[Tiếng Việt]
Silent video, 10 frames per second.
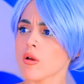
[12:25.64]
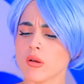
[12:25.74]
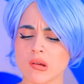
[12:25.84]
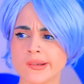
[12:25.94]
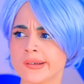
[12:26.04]

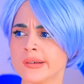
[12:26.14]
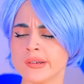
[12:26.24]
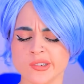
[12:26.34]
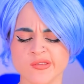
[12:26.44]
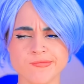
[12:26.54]
Cậu chỉ cần
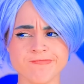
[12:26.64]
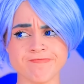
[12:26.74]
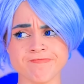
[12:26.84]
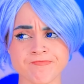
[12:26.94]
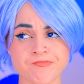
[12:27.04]
hỏi thôi.
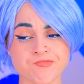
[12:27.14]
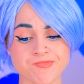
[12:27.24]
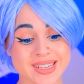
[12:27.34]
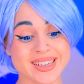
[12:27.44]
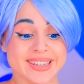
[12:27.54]

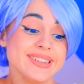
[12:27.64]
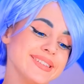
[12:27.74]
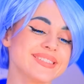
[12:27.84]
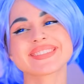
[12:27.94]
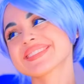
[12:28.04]
Tụi mình có đủ cho